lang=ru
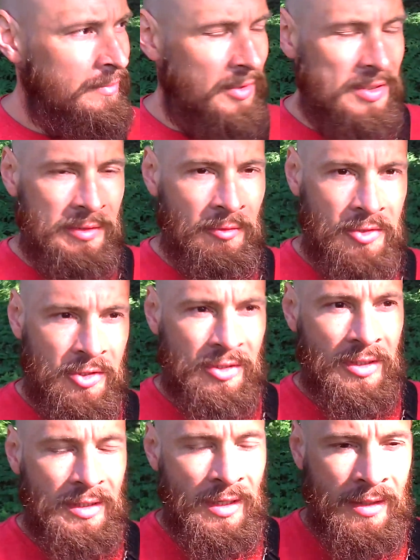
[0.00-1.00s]
по
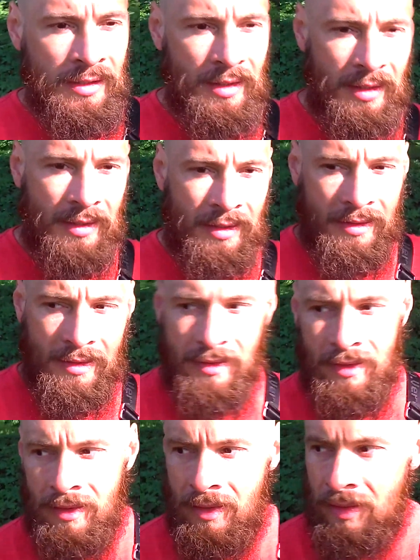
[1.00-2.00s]
сегодняшний день я
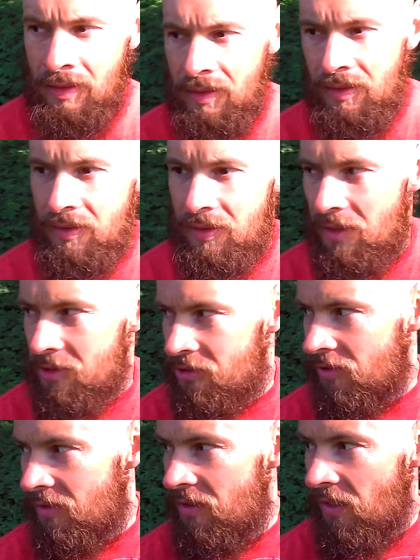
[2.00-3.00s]

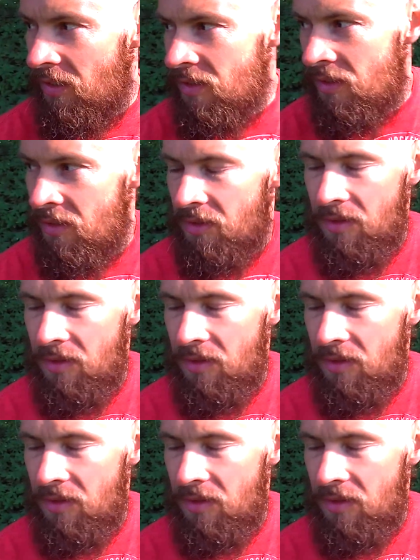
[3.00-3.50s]
каждый день